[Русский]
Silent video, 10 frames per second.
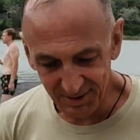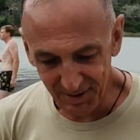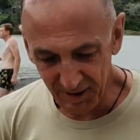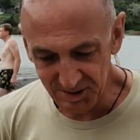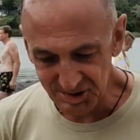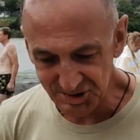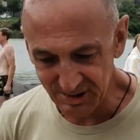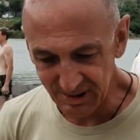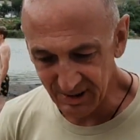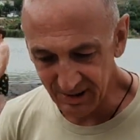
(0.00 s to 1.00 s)
Да, да,
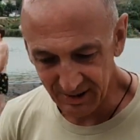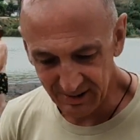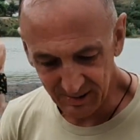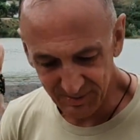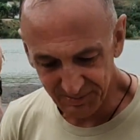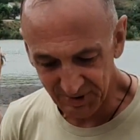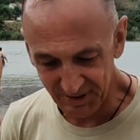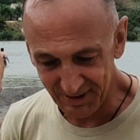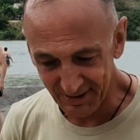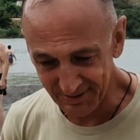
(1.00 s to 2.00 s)
конечно, я хотел бы
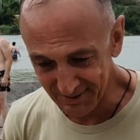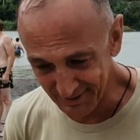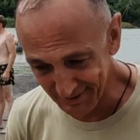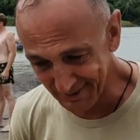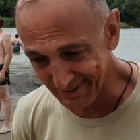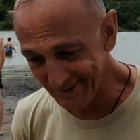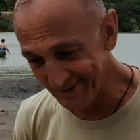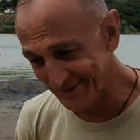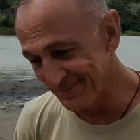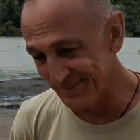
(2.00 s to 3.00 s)
передать
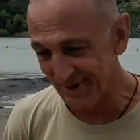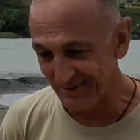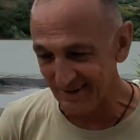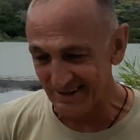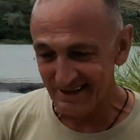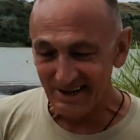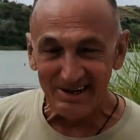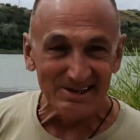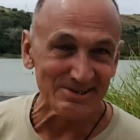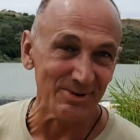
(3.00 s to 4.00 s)
э, привет. Знаешь, я
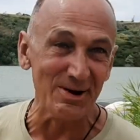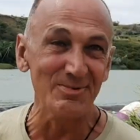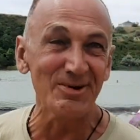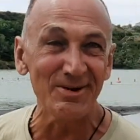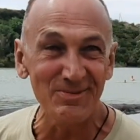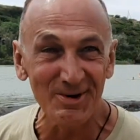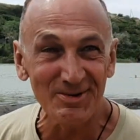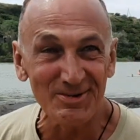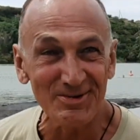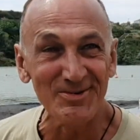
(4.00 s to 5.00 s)
как Якубович.
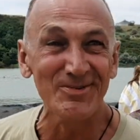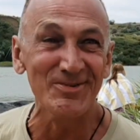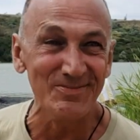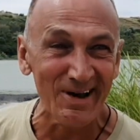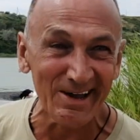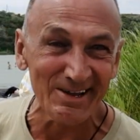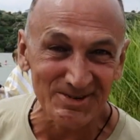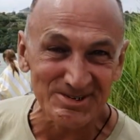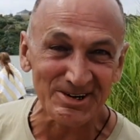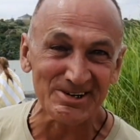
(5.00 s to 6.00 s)
ребенку, да? Ну, моей
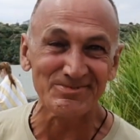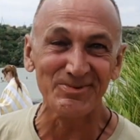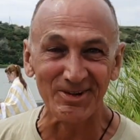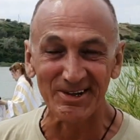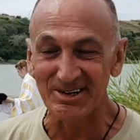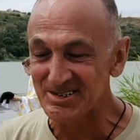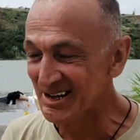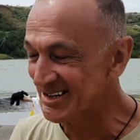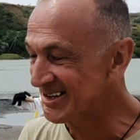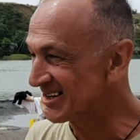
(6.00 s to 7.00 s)
дочери исполнилось
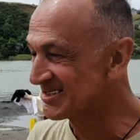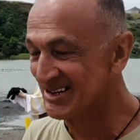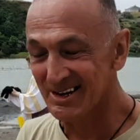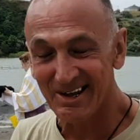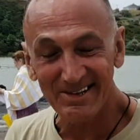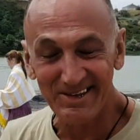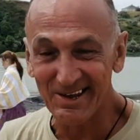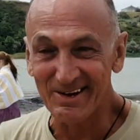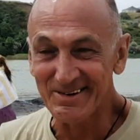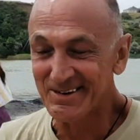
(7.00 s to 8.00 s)
11 лет,
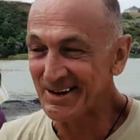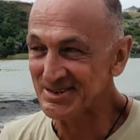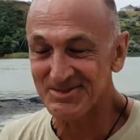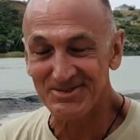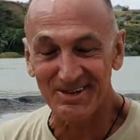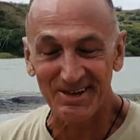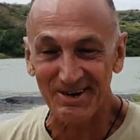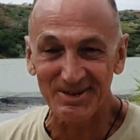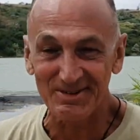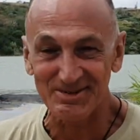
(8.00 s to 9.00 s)
я хожу не
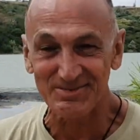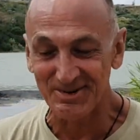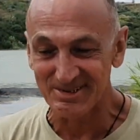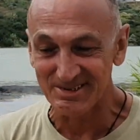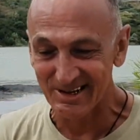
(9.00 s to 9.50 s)
на радость просто.